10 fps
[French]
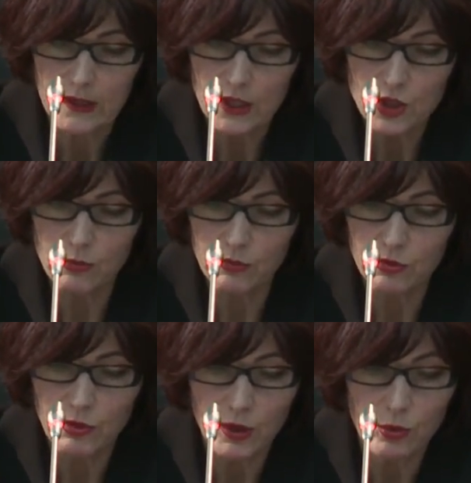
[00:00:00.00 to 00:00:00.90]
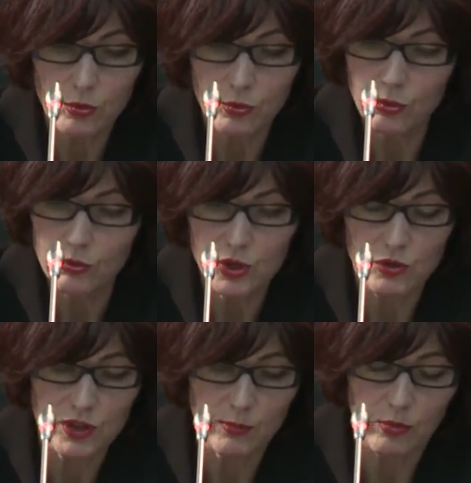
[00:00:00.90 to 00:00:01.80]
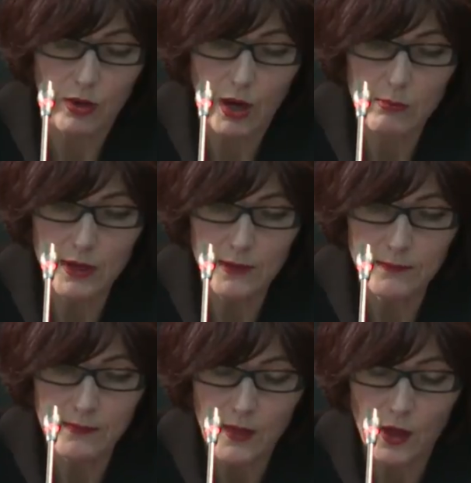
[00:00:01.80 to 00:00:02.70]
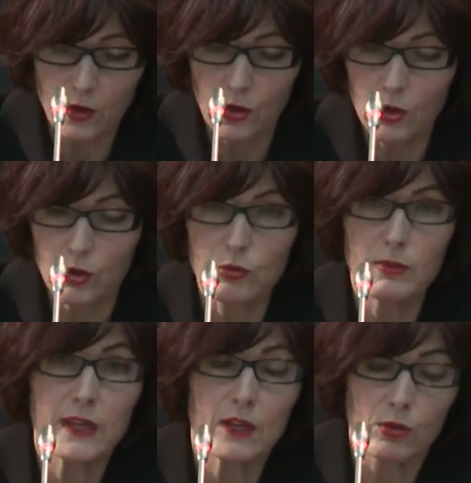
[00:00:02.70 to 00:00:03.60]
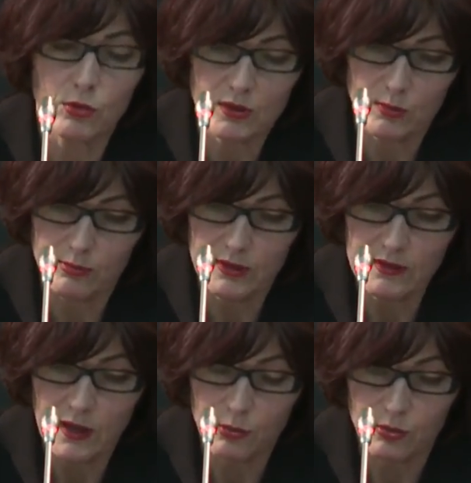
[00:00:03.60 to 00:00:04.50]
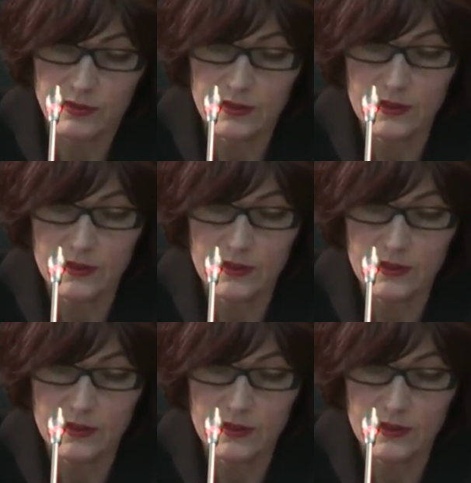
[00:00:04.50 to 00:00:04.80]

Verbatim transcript: Je ne mentionnerai que deux des chantiers programmés, un colloque en 2014 qui mobilisera lui aussi